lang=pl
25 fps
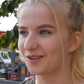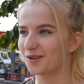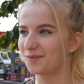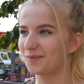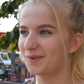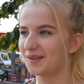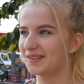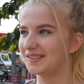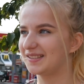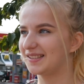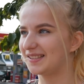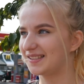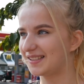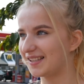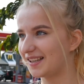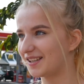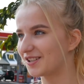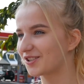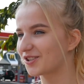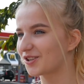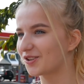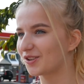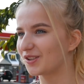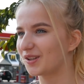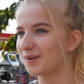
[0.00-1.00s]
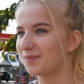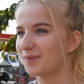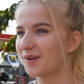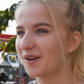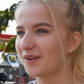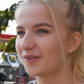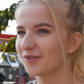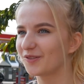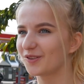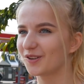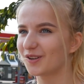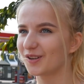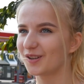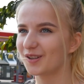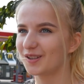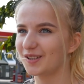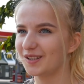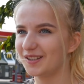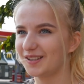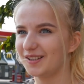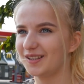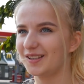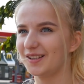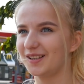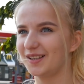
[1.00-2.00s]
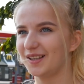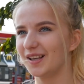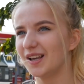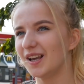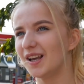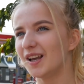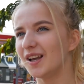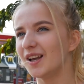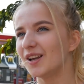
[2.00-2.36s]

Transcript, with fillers: to będzie ciężko na pewno i